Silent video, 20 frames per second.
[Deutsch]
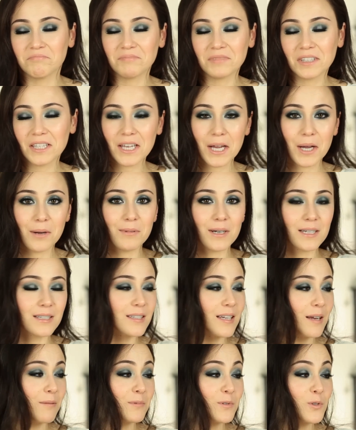Ich
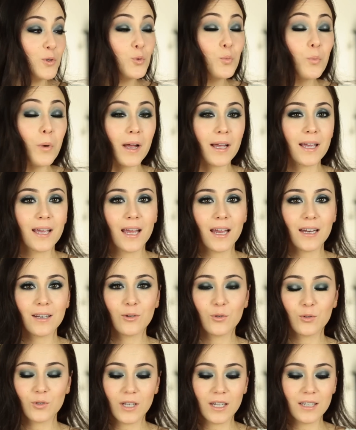arbeite damit super
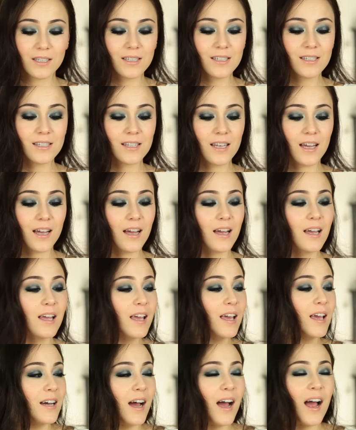gerne und dann dieser
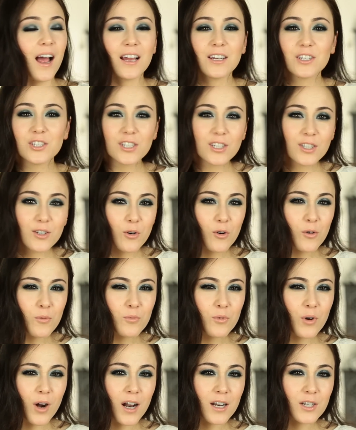Aishiko
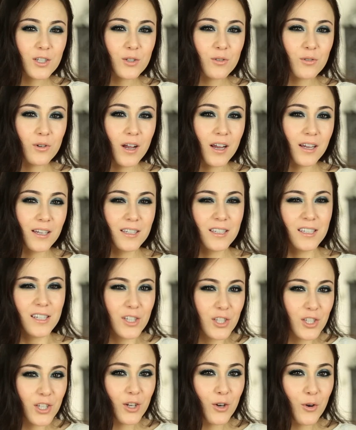Brush oder
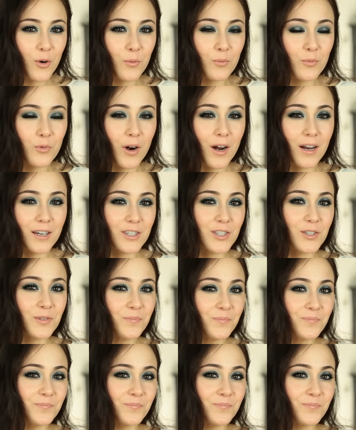Ishiko Brush.